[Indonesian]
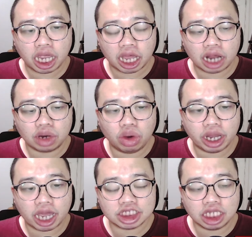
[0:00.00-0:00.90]
Heran gue
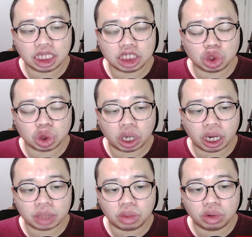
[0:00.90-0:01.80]
dikasihnya tisu
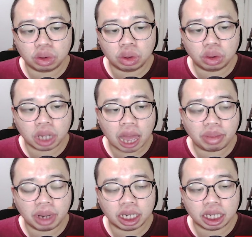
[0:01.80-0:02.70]
toilet mulu. Nggak
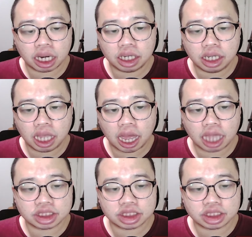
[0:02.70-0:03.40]
bener ini.